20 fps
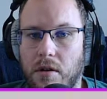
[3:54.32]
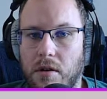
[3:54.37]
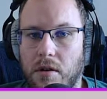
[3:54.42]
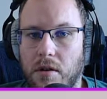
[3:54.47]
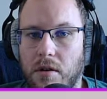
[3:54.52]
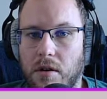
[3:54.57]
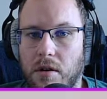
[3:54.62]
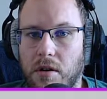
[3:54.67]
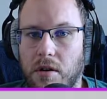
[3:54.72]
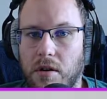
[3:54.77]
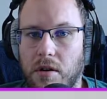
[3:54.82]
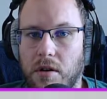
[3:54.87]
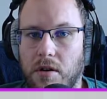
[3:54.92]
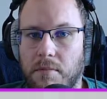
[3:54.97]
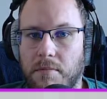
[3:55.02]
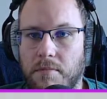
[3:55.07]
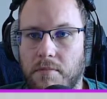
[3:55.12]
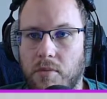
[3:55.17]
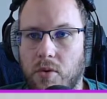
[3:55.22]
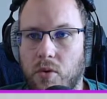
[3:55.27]

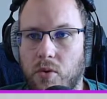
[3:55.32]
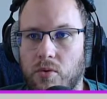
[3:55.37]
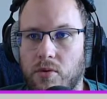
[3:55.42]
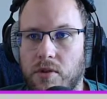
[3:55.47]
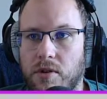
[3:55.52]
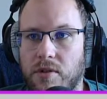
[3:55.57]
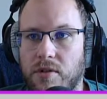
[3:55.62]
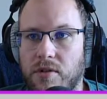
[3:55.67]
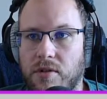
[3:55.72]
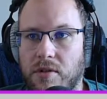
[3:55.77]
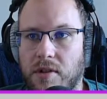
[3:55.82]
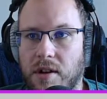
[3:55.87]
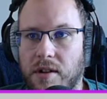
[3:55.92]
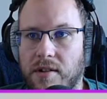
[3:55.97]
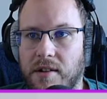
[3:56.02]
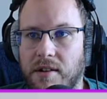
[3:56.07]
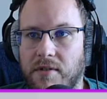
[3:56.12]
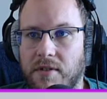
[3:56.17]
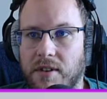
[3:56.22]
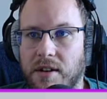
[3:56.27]
Ähm, und da
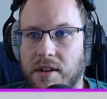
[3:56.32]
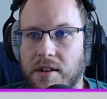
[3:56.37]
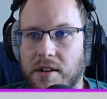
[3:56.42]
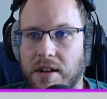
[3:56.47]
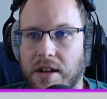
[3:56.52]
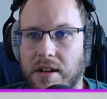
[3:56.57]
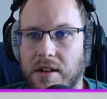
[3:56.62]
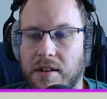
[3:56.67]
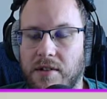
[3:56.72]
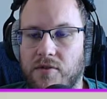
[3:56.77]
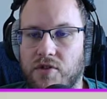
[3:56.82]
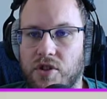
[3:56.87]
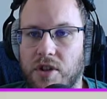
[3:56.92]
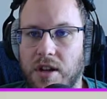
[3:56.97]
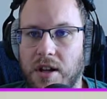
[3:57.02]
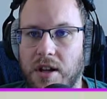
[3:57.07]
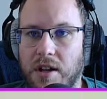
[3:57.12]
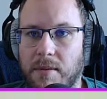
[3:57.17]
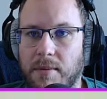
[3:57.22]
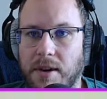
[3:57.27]
sehen wir dann relativ schnell
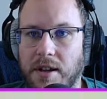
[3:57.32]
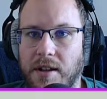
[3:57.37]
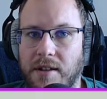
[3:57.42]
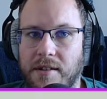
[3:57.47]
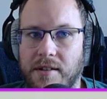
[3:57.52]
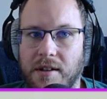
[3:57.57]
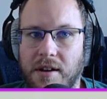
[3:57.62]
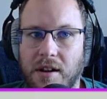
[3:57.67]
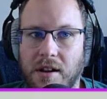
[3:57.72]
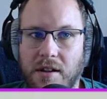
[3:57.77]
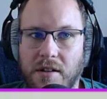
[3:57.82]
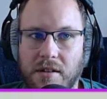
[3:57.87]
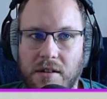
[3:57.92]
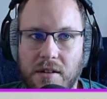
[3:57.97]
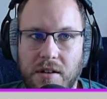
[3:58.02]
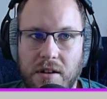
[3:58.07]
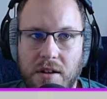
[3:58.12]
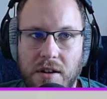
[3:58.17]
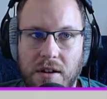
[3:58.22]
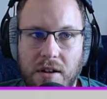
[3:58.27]
hier bei den Zahlen
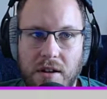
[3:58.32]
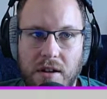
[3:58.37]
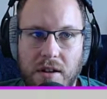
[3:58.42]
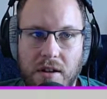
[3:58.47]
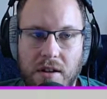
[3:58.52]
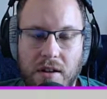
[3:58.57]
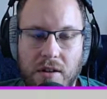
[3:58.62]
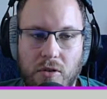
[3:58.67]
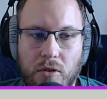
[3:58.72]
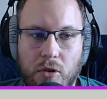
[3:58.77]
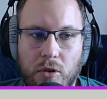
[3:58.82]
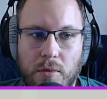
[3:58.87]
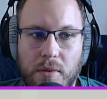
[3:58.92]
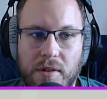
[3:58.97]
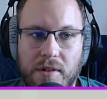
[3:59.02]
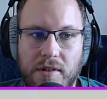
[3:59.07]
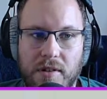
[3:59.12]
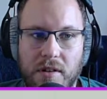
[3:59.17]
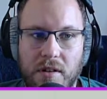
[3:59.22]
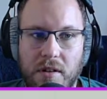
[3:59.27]
ob
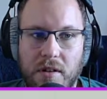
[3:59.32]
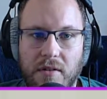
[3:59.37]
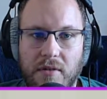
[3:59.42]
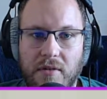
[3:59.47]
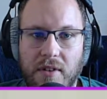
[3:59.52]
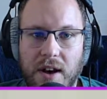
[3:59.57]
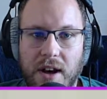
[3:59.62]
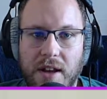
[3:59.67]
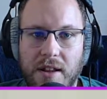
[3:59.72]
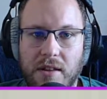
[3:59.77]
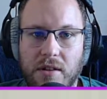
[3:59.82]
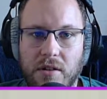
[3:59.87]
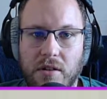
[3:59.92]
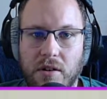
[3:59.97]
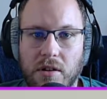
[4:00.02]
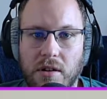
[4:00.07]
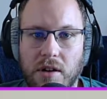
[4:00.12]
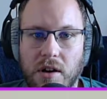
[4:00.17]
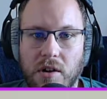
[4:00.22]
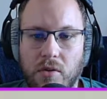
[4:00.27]
es weiter
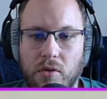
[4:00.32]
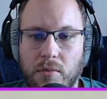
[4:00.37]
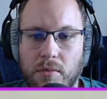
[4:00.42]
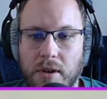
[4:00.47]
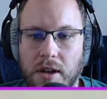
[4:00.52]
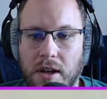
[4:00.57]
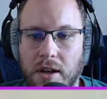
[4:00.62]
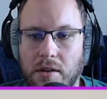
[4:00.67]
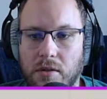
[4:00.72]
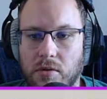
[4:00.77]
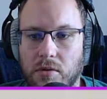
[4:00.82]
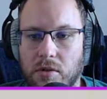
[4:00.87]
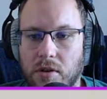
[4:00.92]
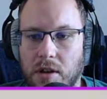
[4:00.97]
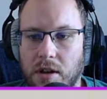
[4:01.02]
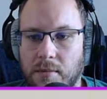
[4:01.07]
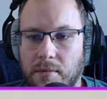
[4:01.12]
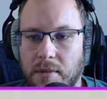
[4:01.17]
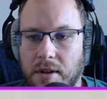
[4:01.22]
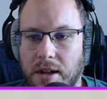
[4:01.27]
nach oben geht oder
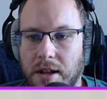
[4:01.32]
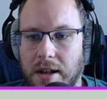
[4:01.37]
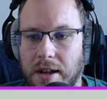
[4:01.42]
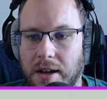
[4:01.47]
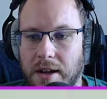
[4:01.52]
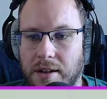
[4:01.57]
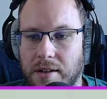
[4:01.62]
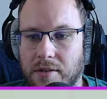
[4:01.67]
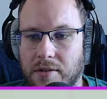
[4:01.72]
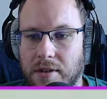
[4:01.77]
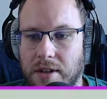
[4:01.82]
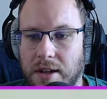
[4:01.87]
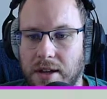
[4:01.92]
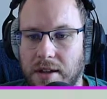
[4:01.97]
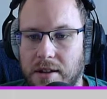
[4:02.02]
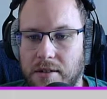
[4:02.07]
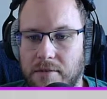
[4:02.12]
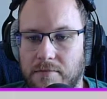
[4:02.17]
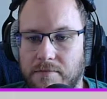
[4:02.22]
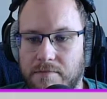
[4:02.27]
eben leider
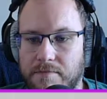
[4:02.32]
nicht.